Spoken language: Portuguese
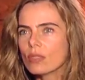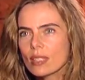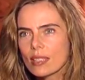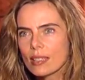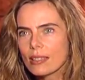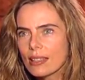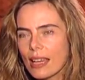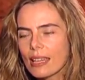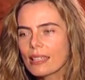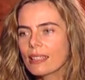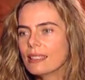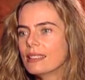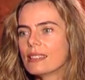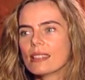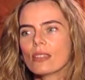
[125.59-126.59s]
você está
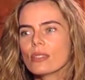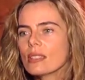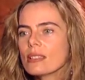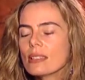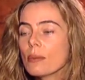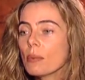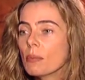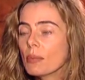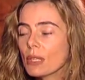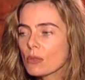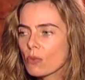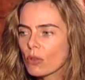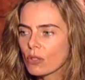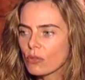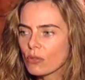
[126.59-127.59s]
analisando, você sempre,
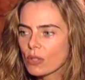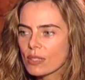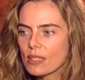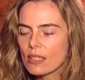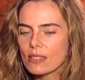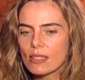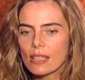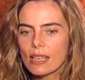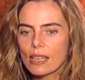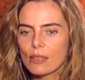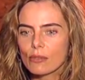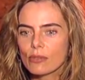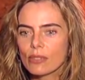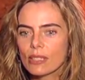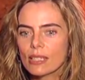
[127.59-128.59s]
mesmo quando você
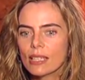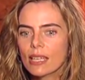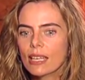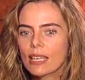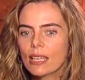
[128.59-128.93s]
escreve,